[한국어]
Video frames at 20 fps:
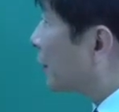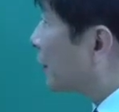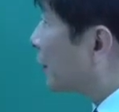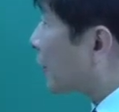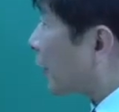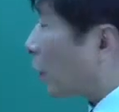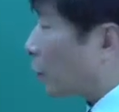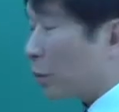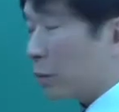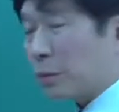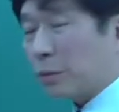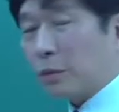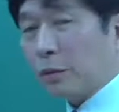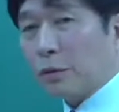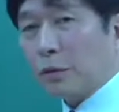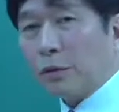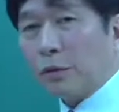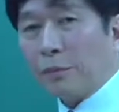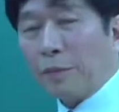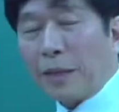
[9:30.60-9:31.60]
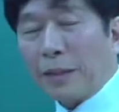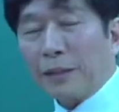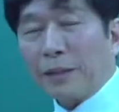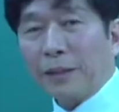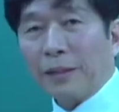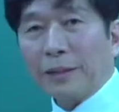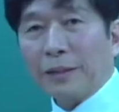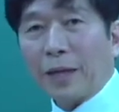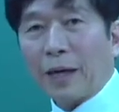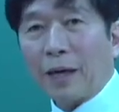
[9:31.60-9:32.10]
차그
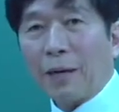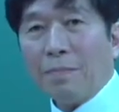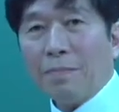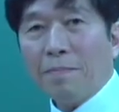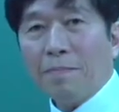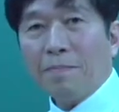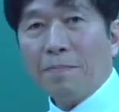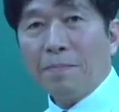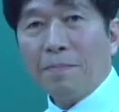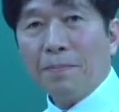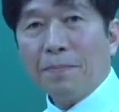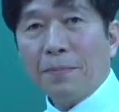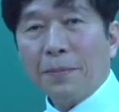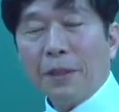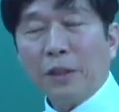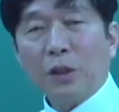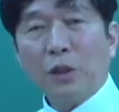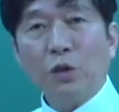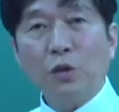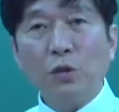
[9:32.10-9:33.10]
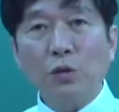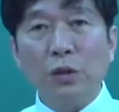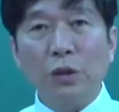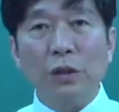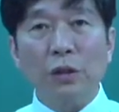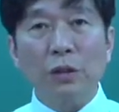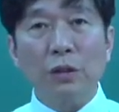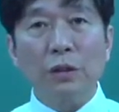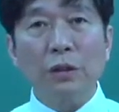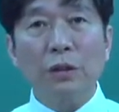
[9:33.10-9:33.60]
만드는 사람,
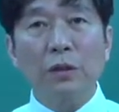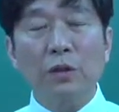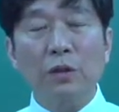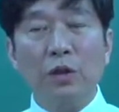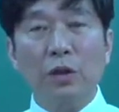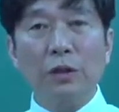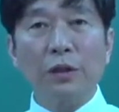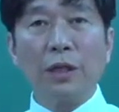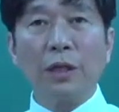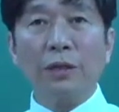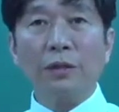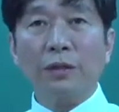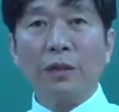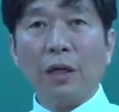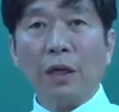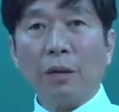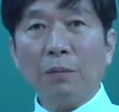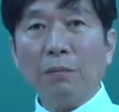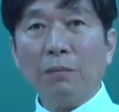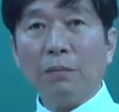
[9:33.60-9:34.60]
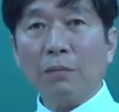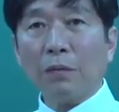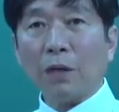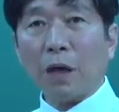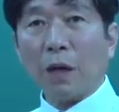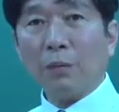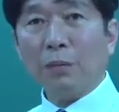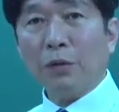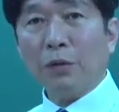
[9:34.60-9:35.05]
신호기 설치하는 사람 다